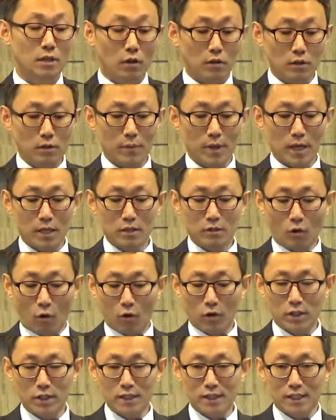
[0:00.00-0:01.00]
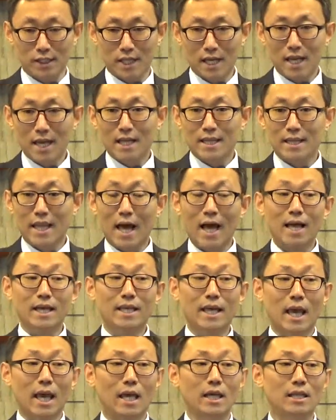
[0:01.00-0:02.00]
여기서 말하는 덕은 나
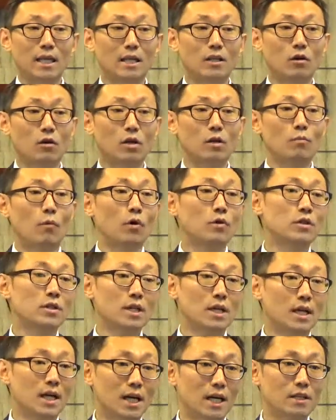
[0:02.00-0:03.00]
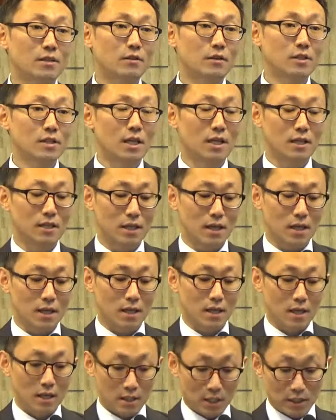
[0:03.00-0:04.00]
개인의 덕을 먼저 생각하는 것이
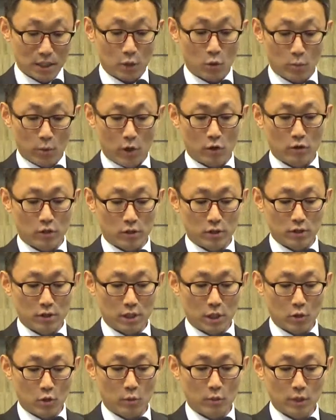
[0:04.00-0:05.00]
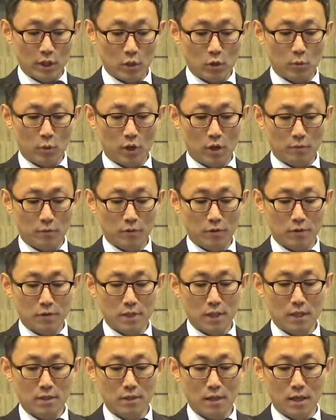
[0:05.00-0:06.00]
아니라 사도 바울은 사도, 사도 바울의
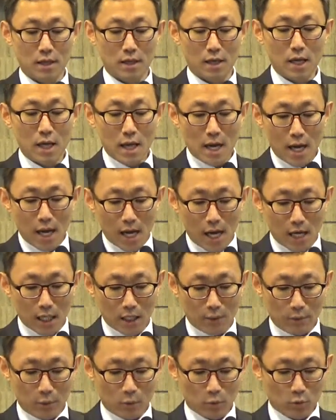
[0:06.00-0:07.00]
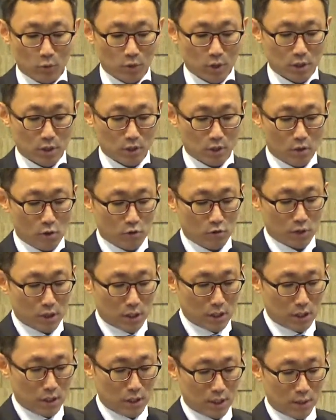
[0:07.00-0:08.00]
포커스는 항상 하나님의 공동체 그래서 결국
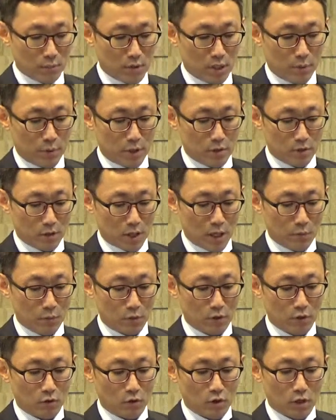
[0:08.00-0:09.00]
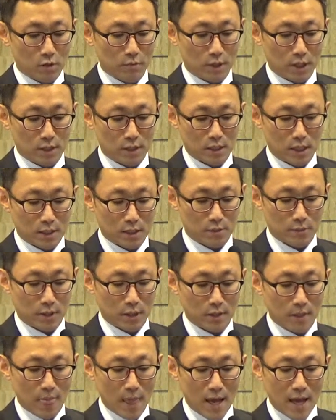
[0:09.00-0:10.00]
이 32절에 한 번 더 언급을
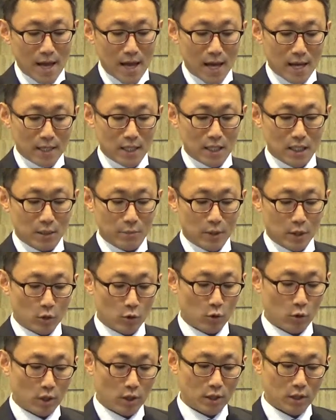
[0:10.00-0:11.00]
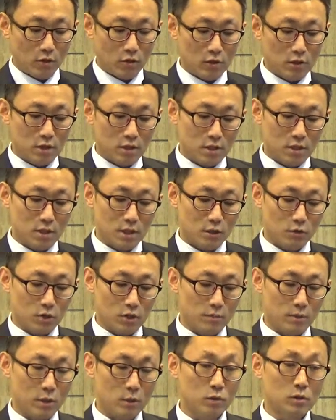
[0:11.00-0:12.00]
하지만 하나님의 교회나 거치는 자가
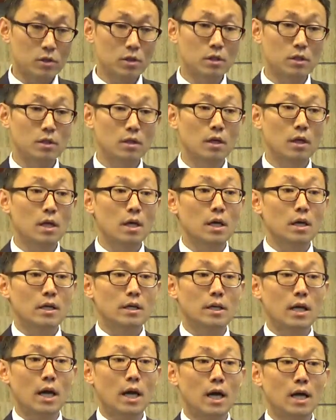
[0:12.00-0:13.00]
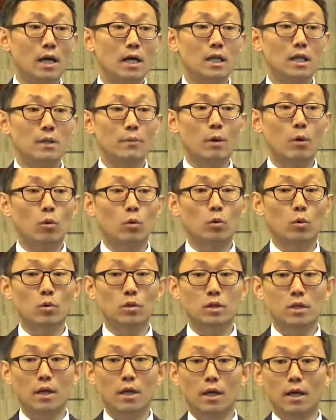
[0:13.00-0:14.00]
되지 말고 즉 이게 하나님의
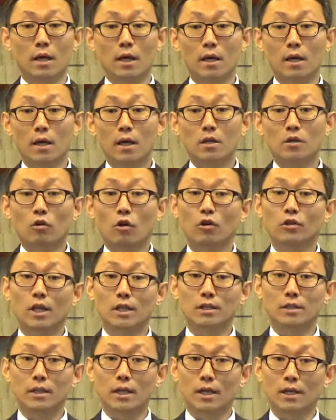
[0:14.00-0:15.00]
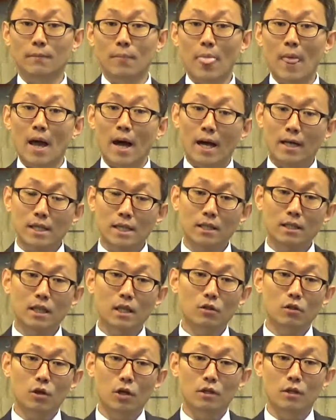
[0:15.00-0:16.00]
공동체에 덕이 되느냐
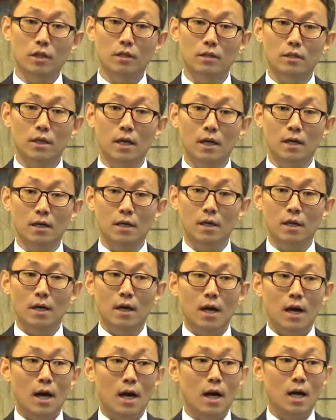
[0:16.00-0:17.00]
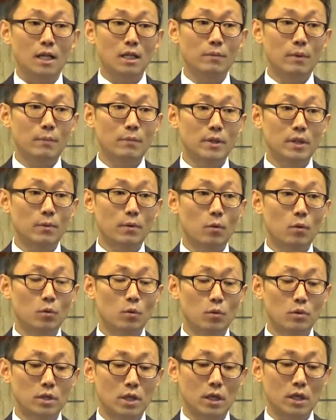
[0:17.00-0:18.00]
하나님께 덕이 되느냐 하나님의 믿음의
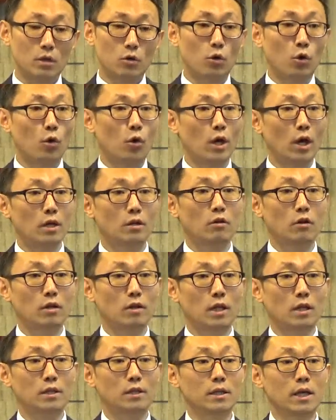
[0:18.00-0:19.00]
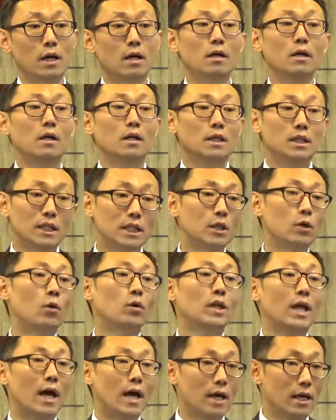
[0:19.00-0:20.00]
공동체인 교회의 덕이 되느냐
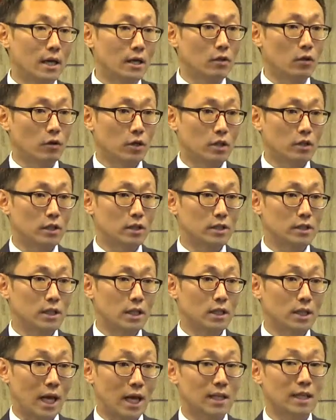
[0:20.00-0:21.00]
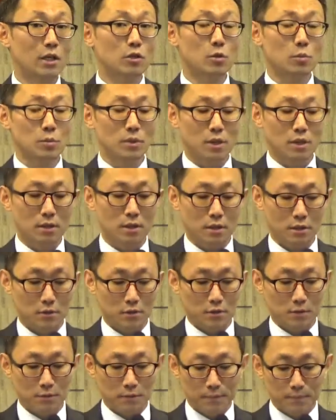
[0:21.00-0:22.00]
그리고 나에게 덕이 되느냐를 다 따져본다는
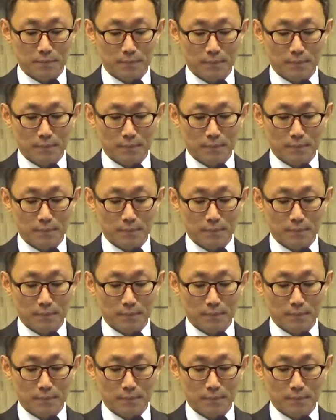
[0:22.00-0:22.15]
얘기죠.